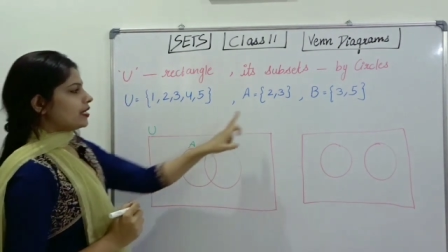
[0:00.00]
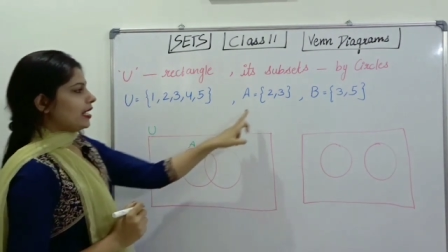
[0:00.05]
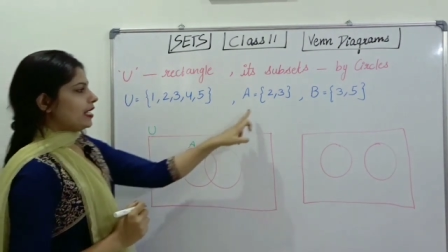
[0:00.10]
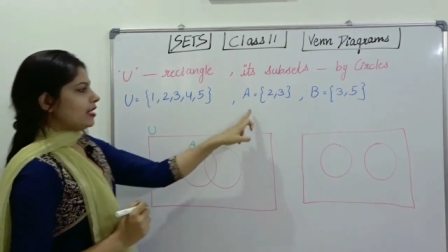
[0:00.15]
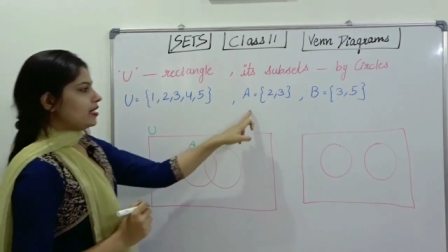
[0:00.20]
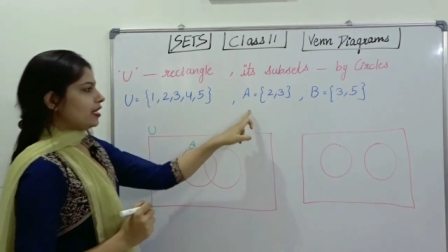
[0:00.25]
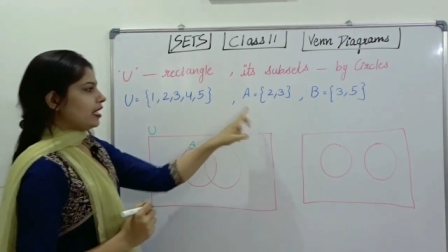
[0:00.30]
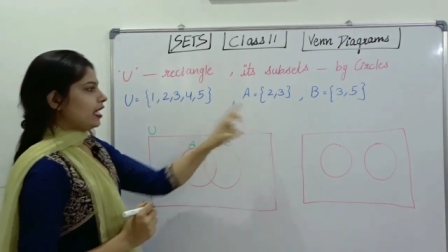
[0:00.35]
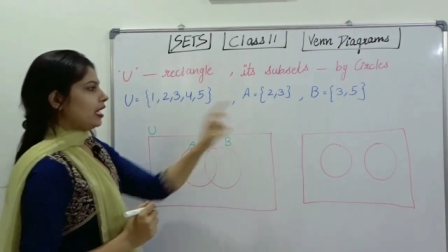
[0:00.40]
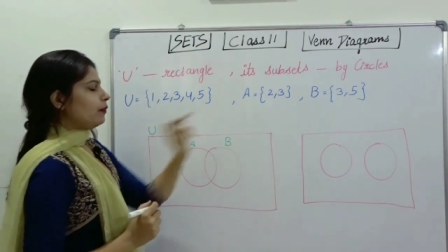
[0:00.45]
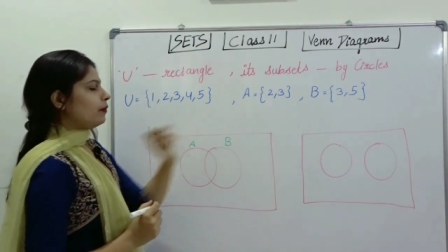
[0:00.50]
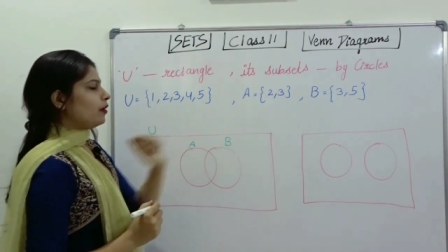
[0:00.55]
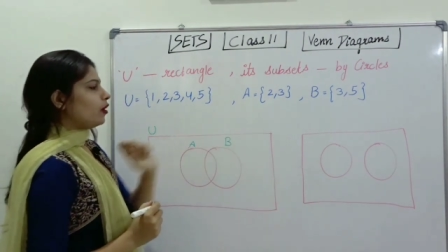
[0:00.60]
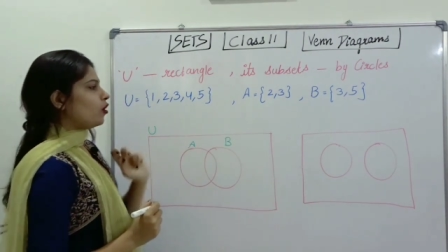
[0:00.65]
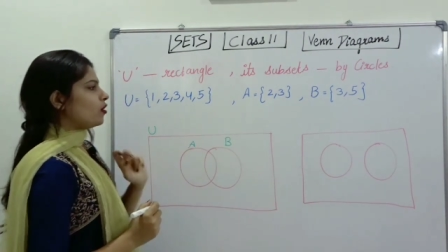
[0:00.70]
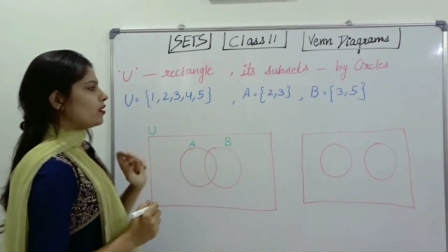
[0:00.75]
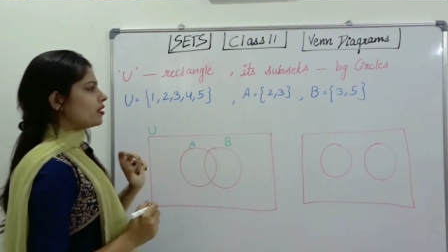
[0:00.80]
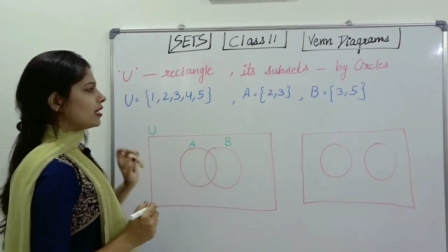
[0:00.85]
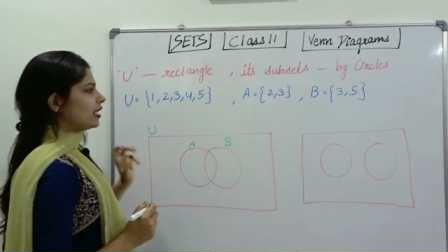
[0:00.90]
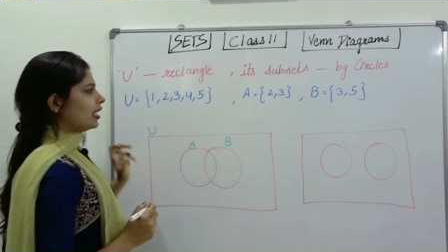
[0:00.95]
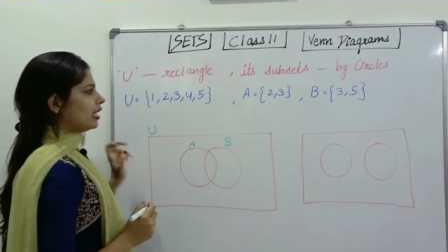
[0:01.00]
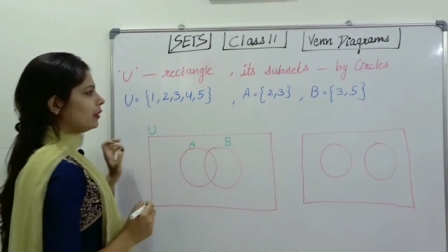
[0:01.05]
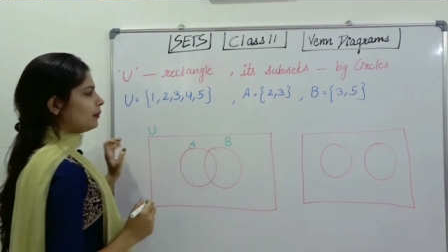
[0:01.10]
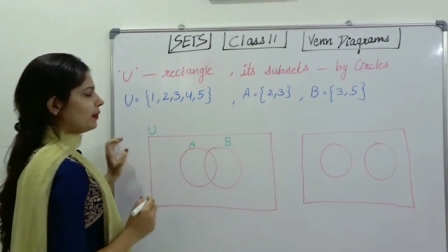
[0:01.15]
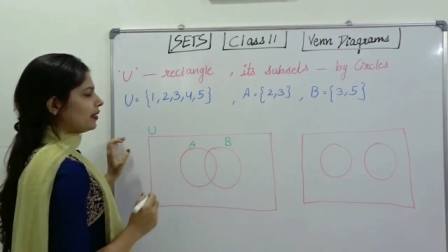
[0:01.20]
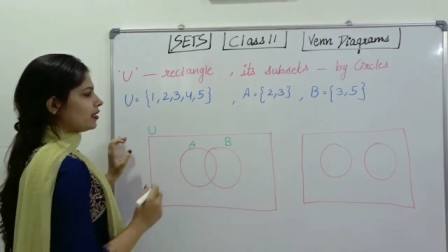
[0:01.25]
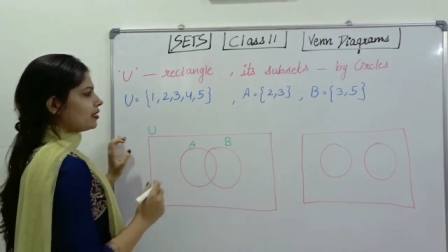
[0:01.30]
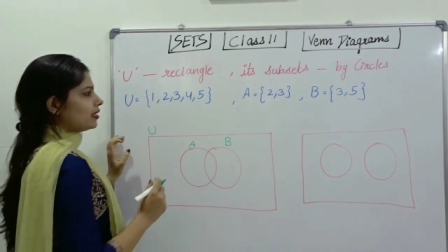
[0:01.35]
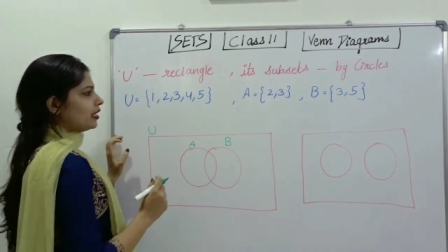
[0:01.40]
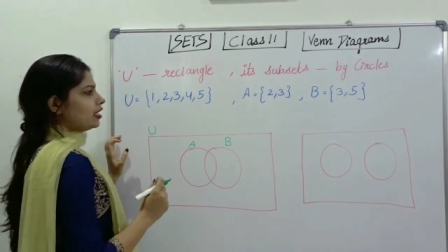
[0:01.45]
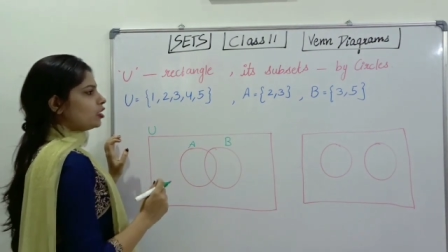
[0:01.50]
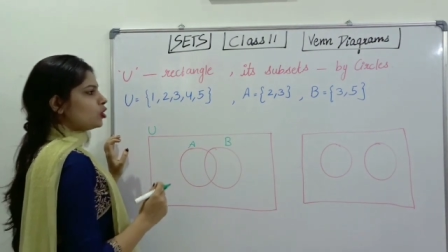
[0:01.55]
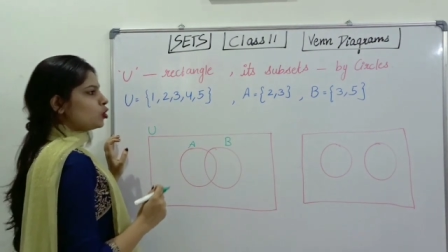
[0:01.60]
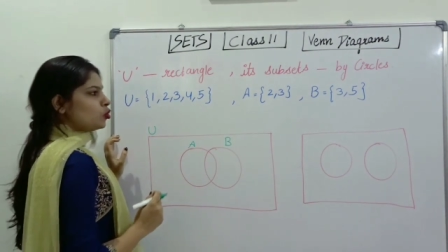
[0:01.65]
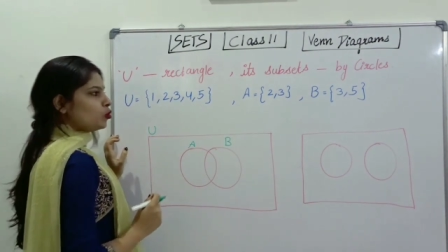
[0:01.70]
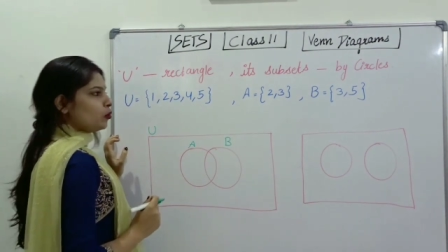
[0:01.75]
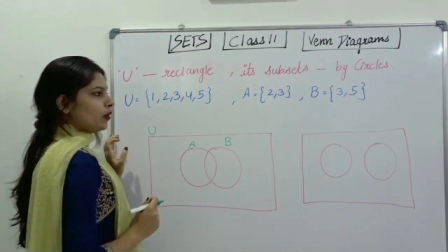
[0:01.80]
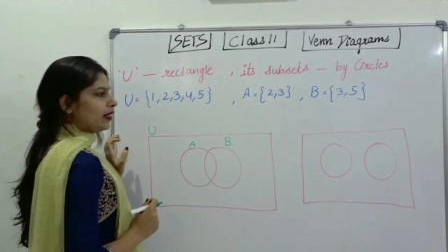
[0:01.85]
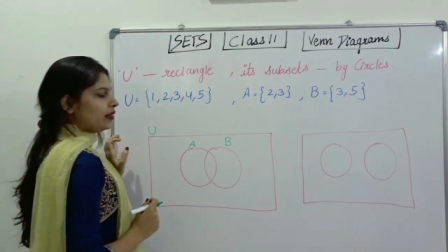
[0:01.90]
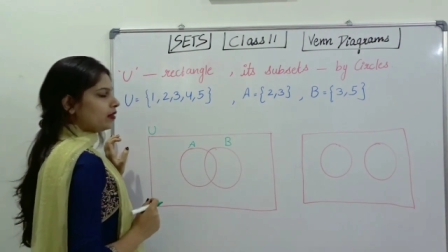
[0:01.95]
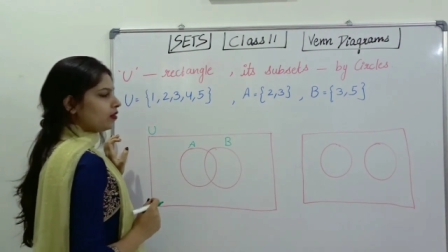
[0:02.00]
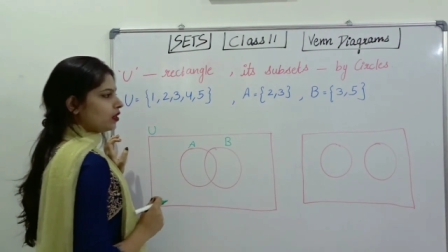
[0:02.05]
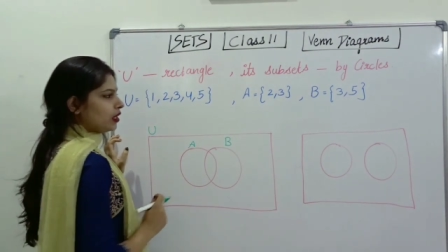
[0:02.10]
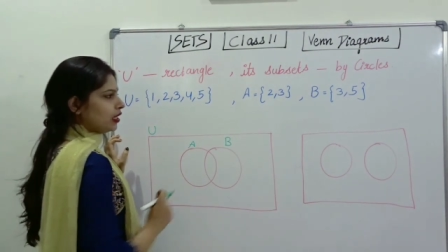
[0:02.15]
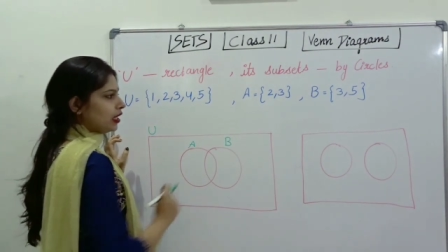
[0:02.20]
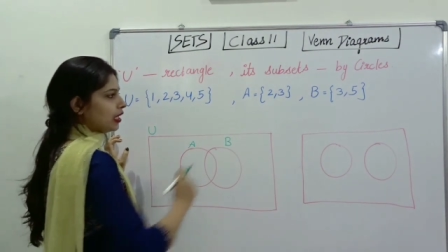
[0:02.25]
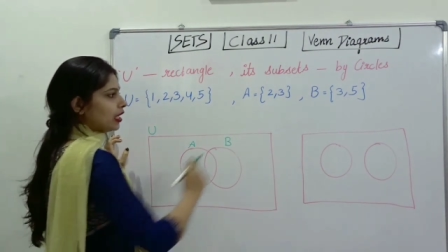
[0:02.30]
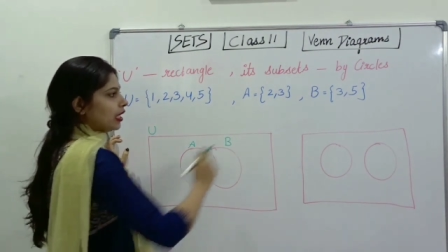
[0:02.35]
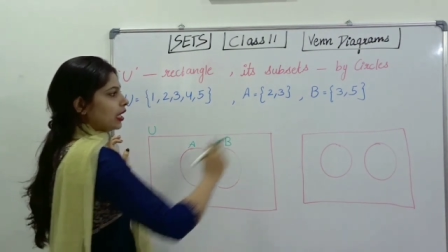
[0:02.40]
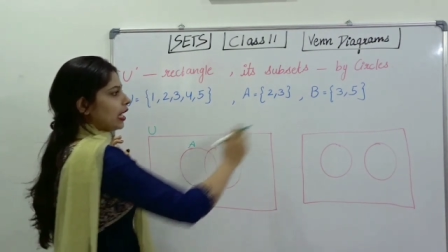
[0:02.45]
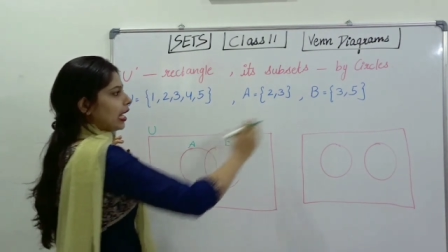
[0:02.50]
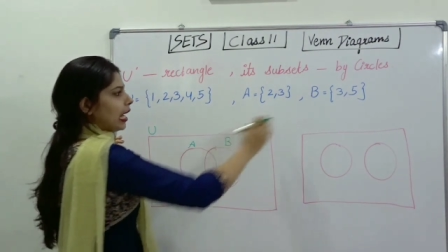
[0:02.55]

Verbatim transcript: सेट ए में कौन से एलिमेंट्स है टू एंड थ्री